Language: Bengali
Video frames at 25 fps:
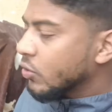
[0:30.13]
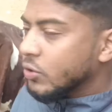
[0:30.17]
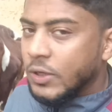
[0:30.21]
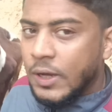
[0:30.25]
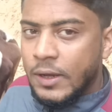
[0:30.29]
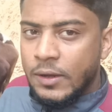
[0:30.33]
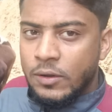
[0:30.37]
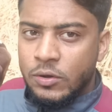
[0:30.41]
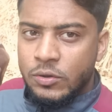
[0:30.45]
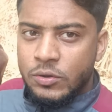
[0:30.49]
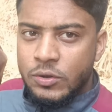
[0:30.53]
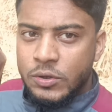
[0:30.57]
তো
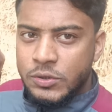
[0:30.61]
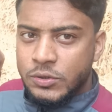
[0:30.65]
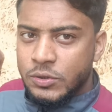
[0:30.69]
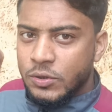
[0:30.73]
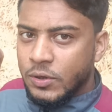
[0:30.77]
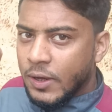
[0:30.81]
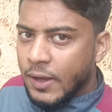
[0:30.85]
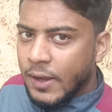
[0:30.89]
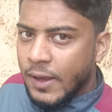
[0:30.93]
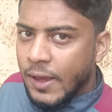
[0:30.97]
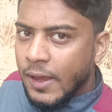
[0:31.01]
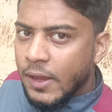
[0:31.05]
যাই হোক
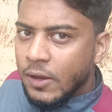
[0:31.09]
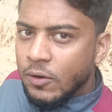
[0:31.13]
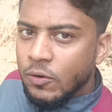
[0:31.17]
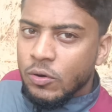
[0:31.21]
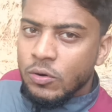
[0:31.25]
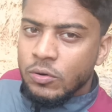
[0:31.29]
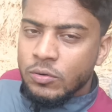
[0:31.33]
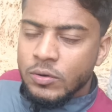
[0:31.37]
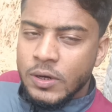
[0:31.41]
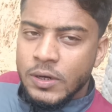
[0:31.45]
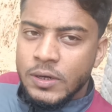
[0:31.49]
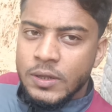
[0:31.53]
দর্শক এই
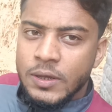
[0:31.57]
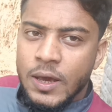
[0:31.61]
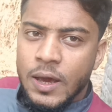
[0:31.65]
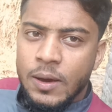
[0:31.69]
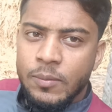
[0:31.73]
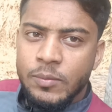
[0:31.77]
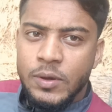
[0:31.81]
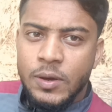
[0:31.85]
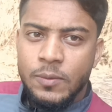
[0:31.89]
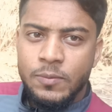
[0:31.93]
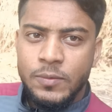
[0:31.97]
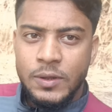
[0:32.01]
গরুটা নিয়ে
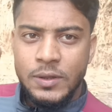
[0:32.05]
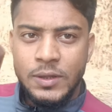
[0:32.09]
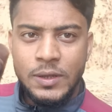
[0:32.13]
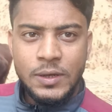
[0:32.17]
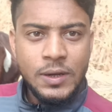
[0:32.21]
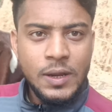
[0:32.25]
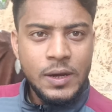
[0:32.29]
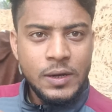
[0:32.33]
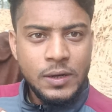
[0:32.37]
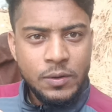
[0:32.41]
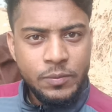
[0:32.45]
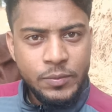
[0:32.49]
আমি
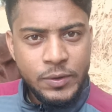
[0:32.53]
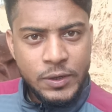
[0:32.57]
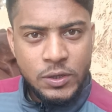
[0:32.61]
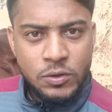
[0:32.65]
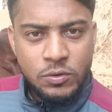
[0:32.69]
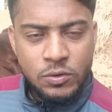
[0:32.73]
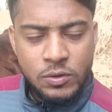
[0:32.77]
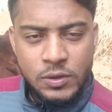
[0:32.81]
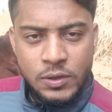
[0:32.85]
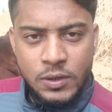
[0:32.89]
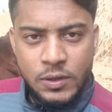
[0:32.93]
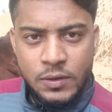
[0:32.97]
আপনাদেরকে একটা
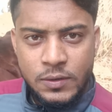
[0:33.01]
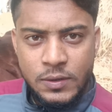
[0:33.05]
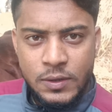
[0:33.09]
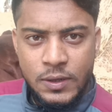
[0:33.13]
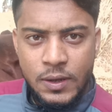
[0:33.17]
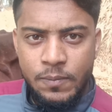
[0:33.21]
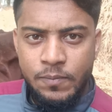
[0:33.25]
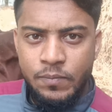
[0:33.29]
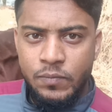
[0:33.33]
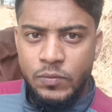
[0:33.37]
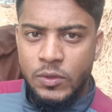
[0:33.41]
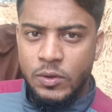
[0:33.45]
ভিডিও
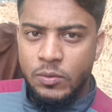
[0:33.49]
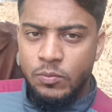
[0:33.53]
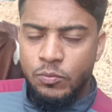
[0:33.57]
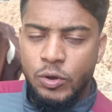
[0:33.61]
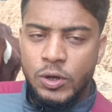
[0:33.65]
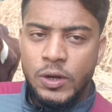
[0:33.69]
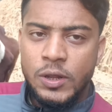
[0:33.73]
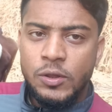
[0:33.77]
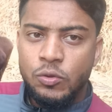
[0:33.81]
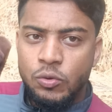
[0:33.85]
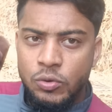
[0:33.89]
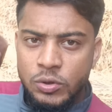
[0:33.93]
দিয়েছিলাম
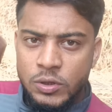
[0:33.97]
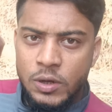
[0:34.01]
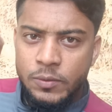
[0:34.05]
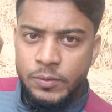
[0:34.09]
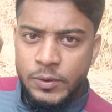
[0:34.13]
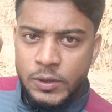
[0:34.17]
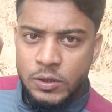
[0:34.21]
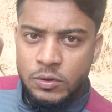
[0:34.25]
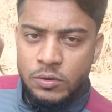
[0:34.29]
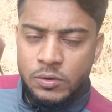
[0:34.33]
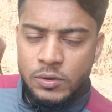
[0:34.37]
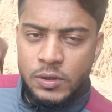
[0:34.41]
মনে হয় দুইটা
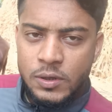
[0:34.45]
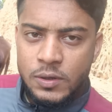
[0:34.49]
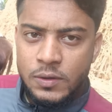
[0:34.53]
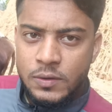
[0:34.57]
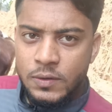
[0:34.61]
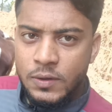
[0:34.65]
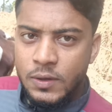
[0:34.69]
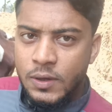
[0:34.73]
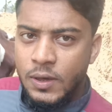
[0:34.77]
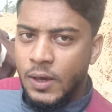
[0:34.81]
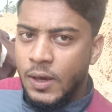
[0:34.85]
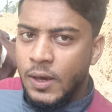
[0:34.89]
ভিডিও
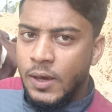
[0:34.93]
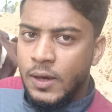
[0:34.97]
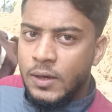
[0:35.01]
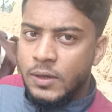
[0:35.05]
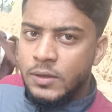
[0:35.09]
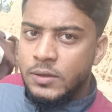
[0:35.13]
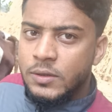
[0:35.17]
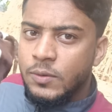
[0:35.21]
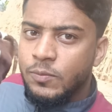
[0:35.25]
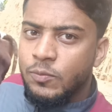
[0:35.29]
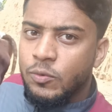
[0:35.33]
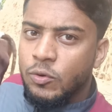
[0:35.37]
দিয়েছি
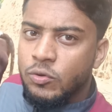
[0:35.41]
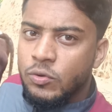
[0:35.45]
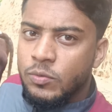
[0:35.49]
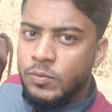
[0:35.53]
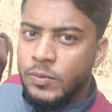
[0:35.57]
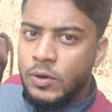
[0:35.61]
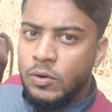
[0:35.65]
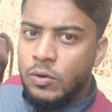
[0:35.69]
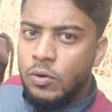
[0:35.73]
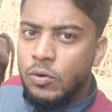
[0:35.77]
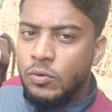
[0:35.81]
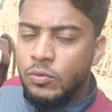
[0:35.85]
যে
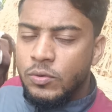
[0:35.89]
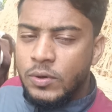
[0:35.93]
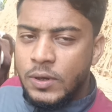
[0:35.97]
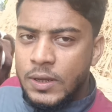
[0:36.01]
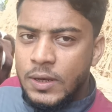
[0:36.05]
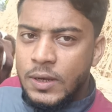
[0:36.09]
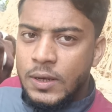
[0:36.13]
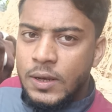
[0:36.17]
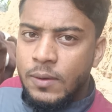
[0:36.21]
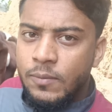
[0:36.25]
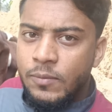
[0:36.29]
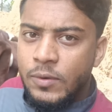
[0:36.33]
প্রথমে গরু
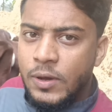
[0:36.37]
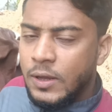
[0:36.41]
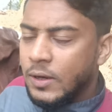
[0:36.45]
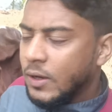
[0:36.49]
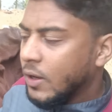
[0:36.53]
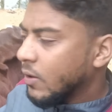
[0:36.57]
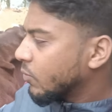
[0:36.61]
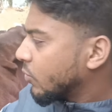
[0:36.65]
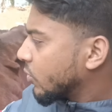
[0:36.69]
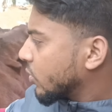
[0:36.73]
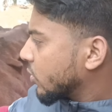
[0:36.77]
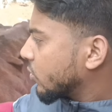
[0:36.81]
কিনলাম
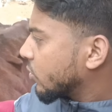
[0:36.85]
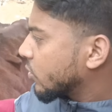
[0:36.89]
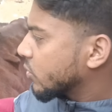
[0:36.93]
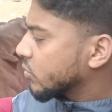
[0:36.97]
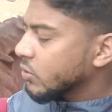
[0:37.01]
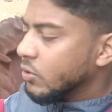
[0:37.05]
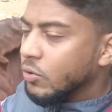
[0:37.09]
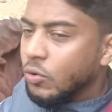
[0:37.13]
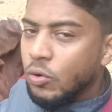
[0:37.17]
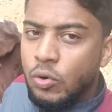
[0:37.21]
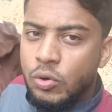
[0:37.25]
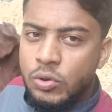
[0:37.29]
কেনার পরে
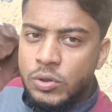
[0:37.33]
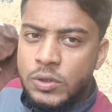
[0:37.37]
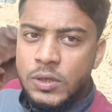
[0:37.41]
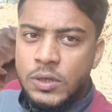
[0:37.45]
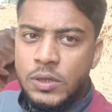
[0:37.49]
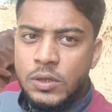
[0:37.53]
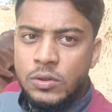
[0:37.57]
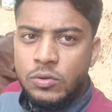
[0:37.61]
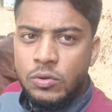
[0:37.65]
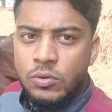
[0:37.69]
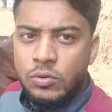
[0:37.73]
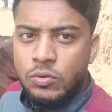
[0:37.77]
দর্শক
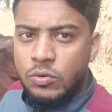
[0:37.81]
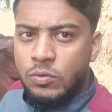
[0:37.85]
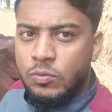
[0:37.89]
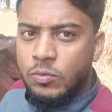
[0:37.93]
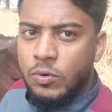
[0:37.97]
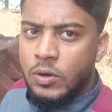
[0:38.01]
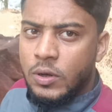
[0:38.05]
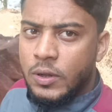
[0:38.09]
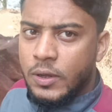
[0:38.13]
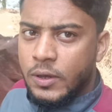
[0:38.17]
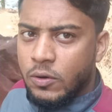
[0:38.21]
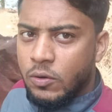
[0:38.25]
অতিরিক্ত
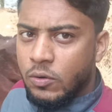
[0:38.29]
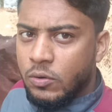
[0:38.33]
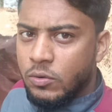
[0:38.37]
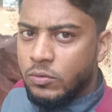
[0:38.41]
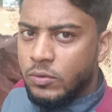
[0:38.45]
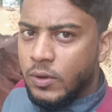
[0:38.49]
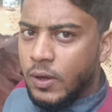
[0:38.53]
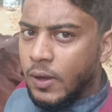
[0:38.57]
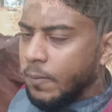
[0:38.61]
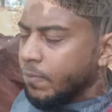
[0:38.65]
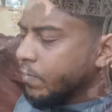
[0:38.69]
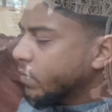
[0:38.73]
দুর্বল এই
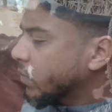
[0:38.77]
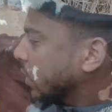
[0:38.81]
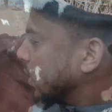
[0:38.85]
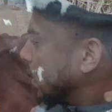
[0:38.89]
গরুটা